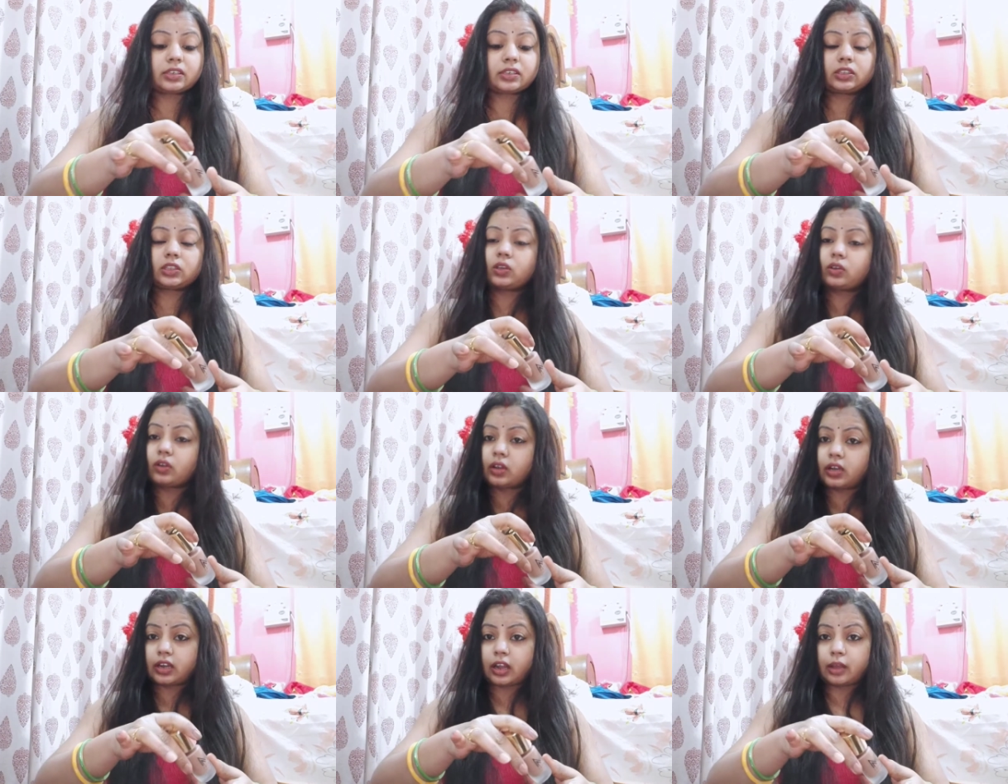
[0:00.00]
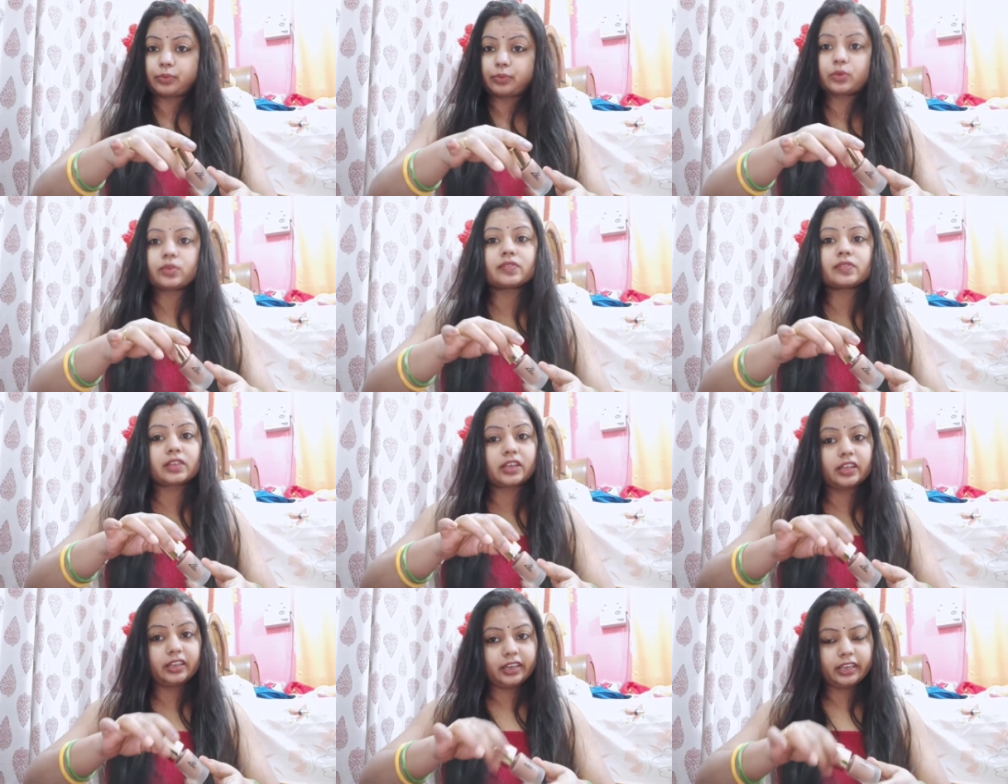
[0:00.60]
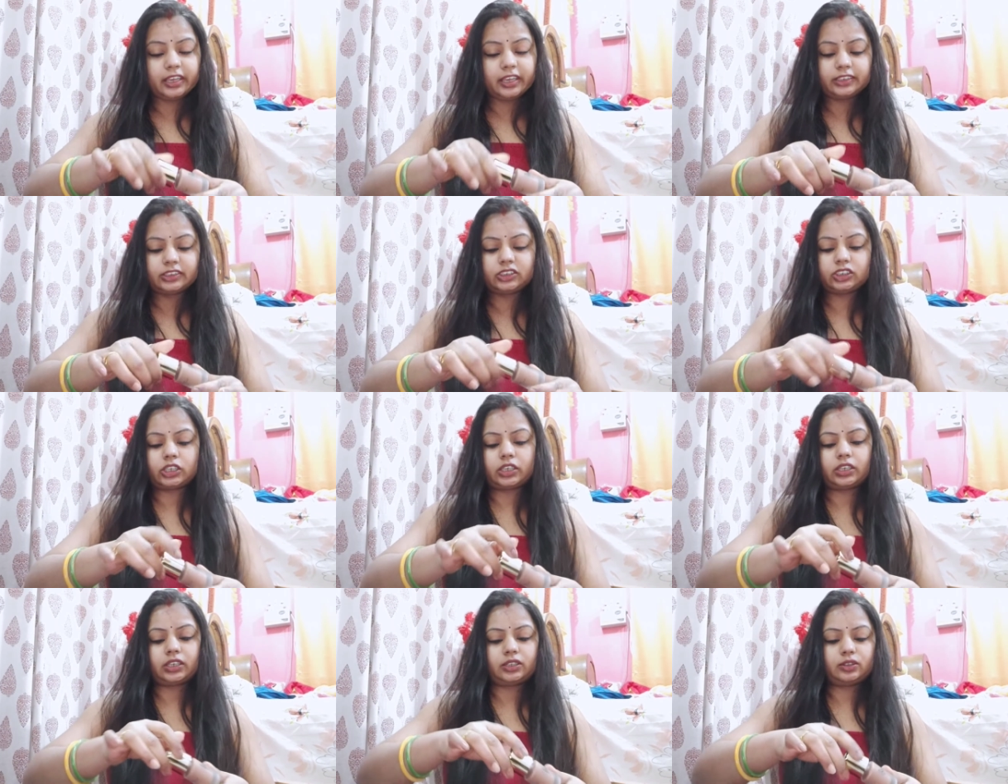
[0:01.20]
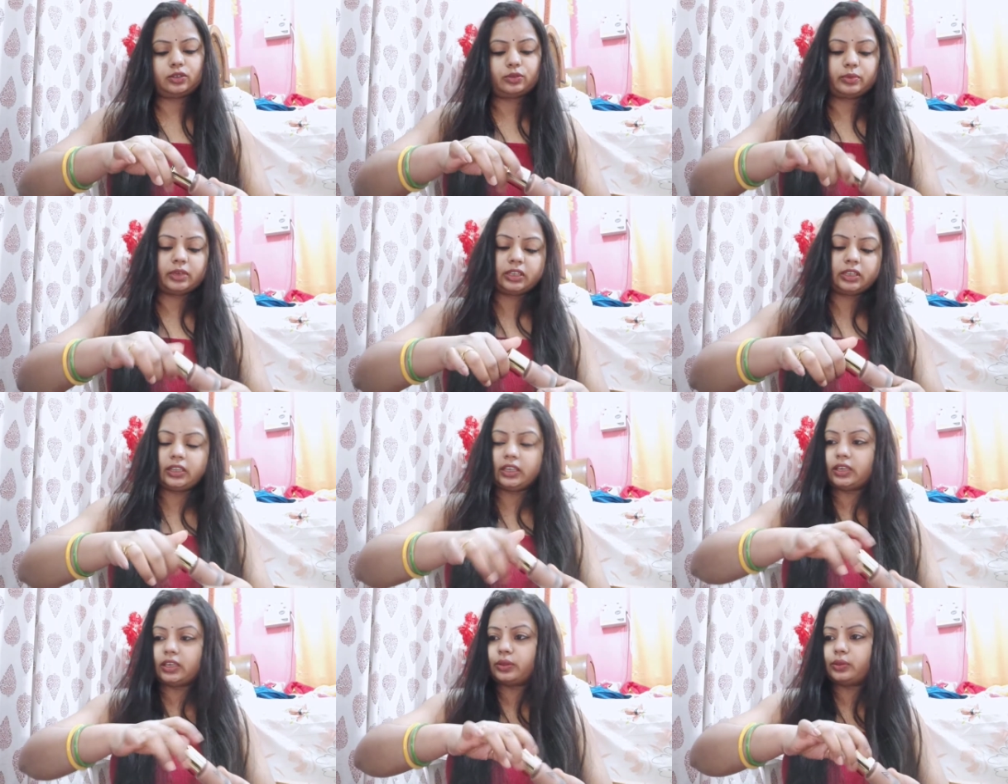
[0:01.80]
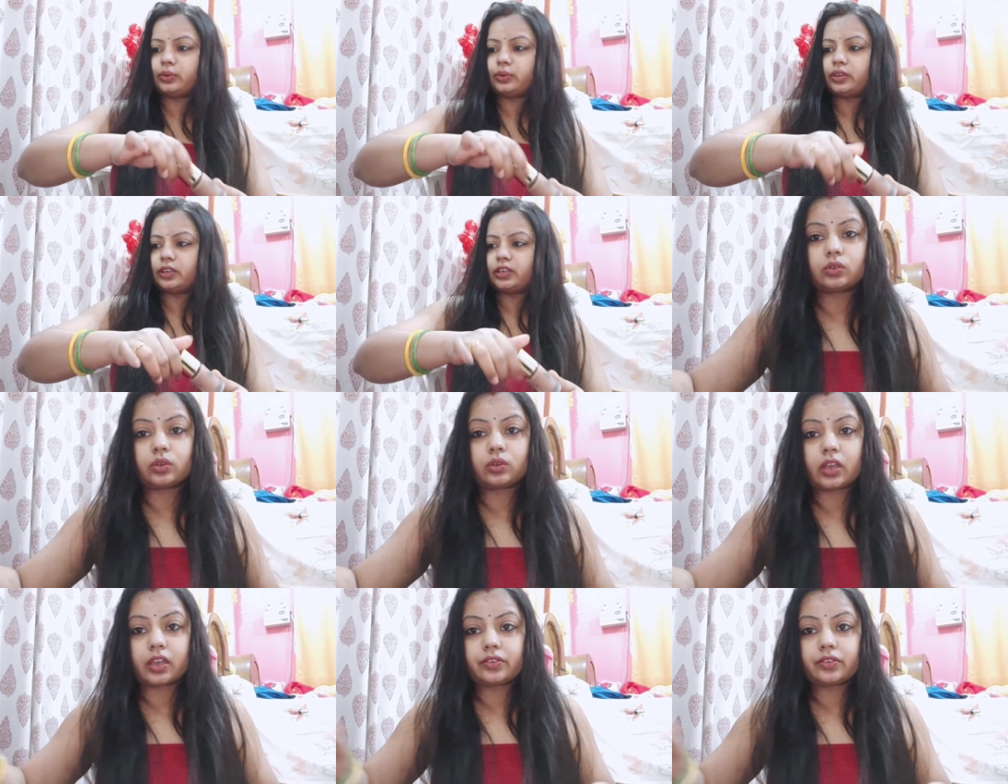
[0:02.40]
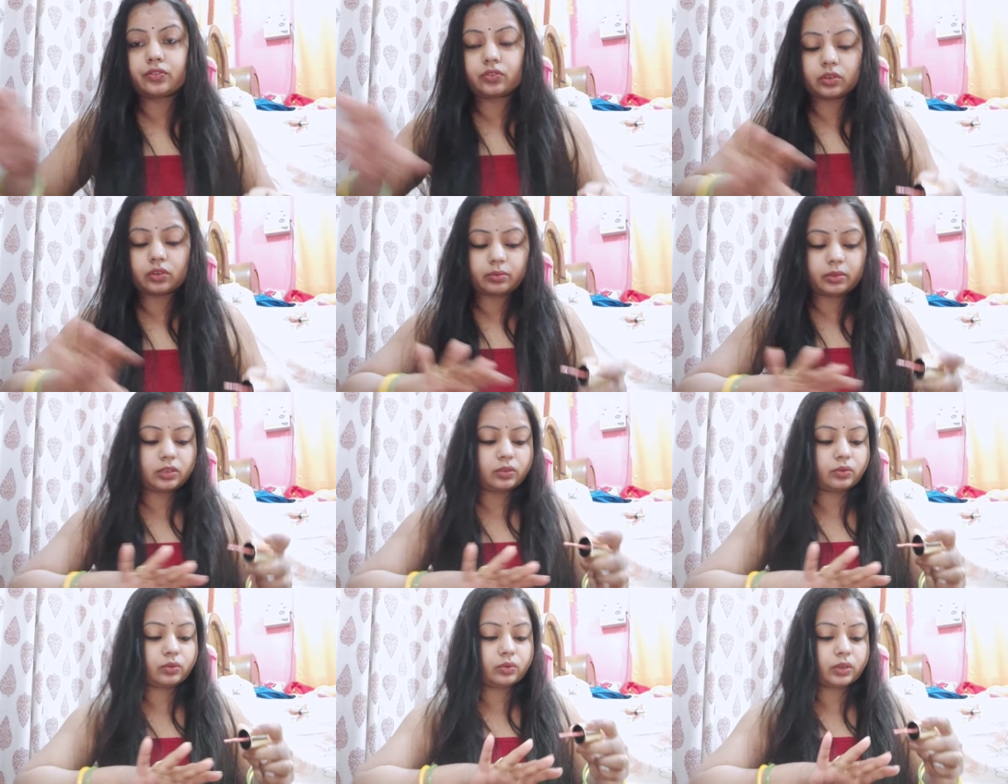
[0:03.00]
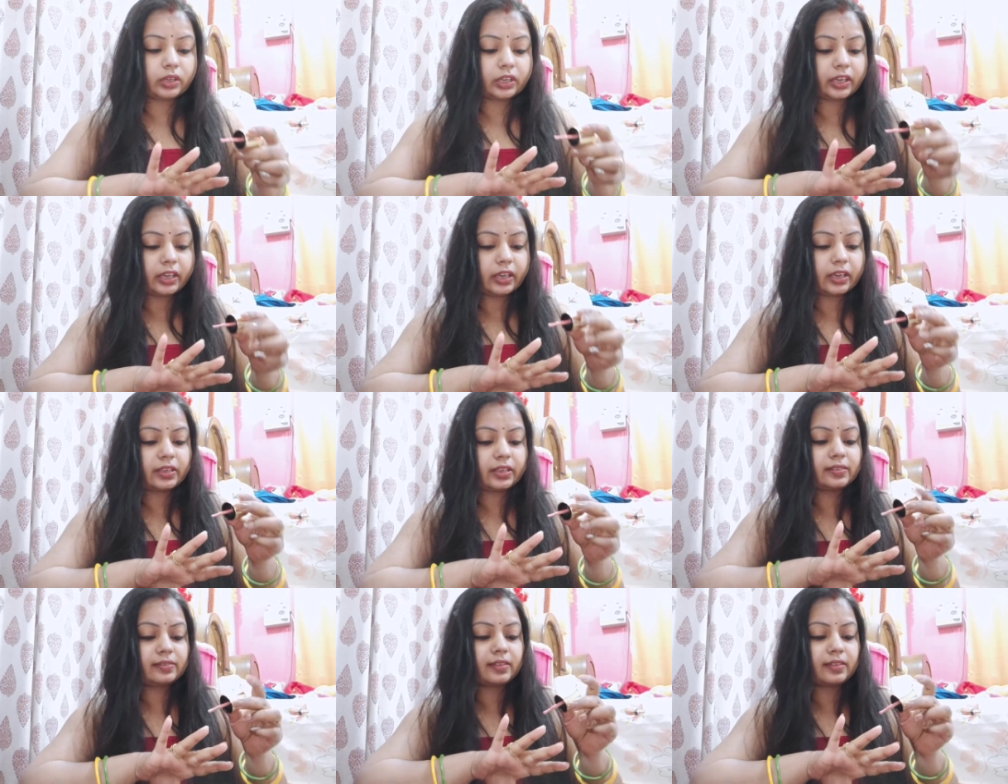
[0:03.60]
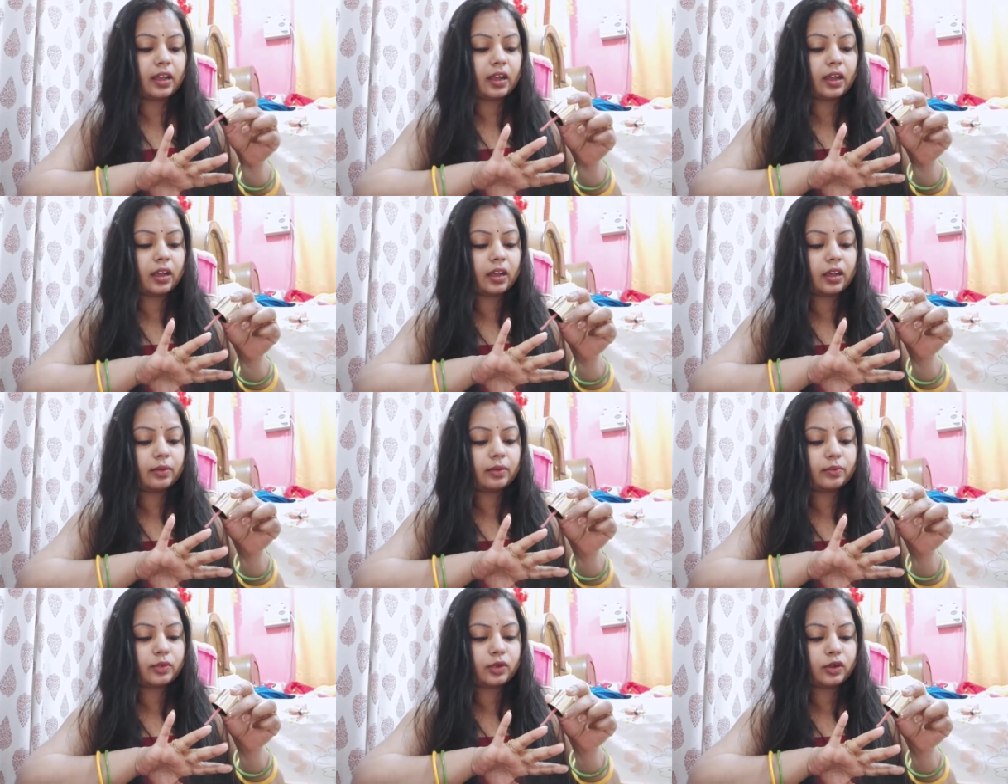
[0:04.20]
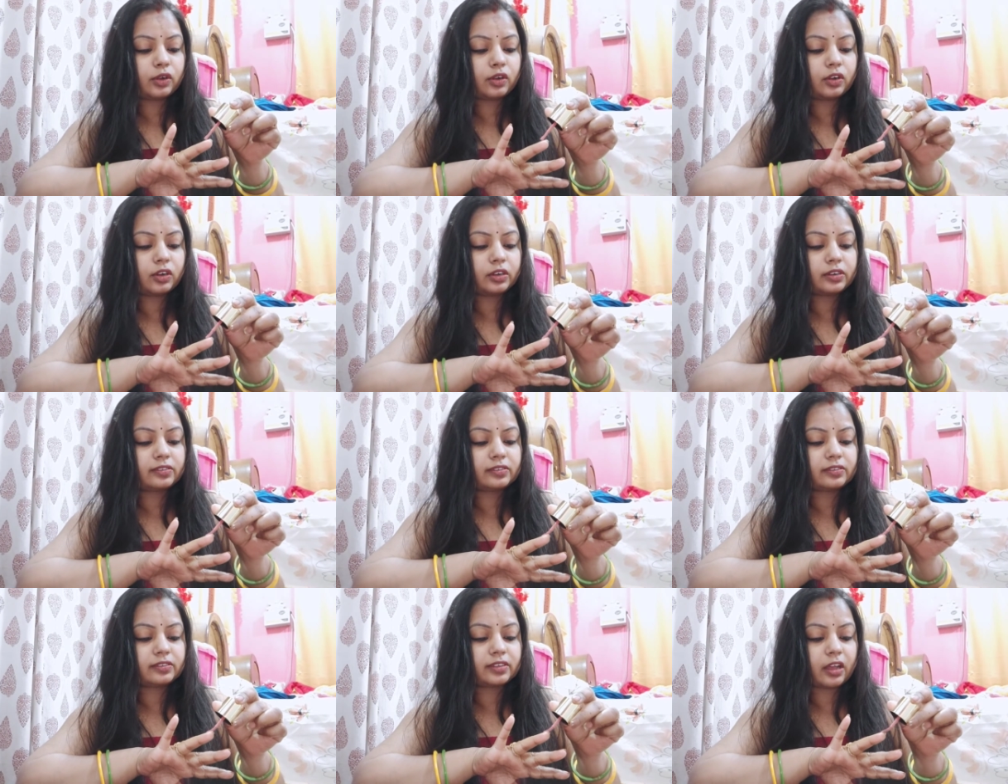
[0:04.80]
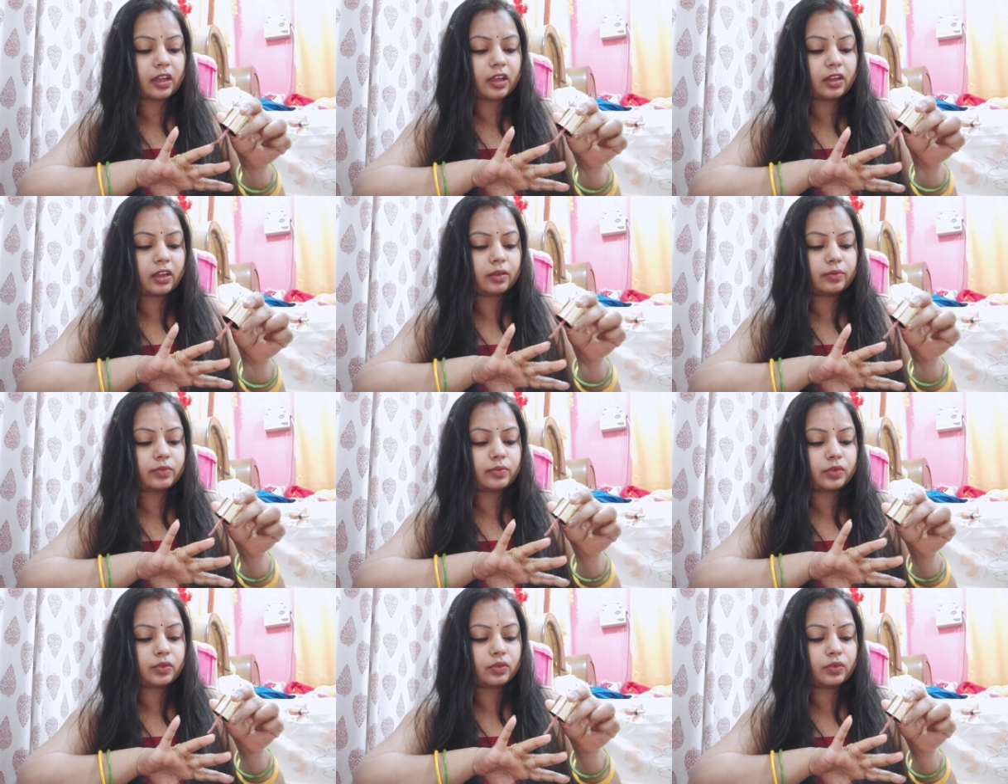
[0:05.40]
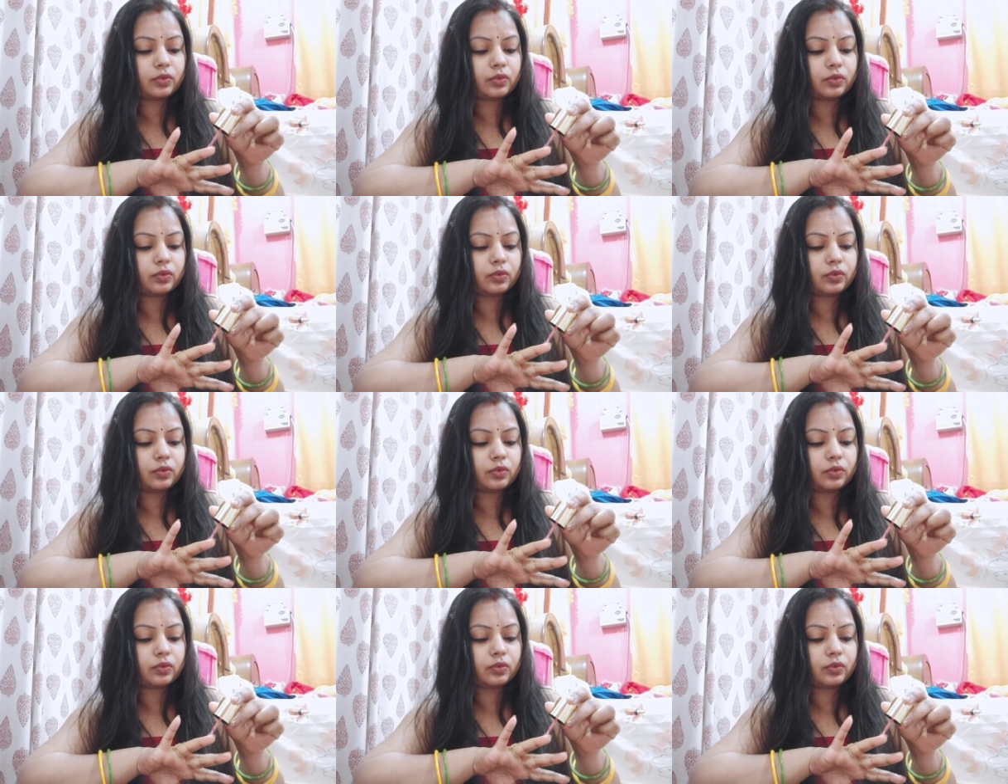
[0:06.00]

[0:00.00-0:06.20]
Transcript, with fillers: सकते हो अगर आपको इसका लिंक चाहिए तो मैं दे दूंगी तो गाइस तो अभी हो गया है शाम और शाम को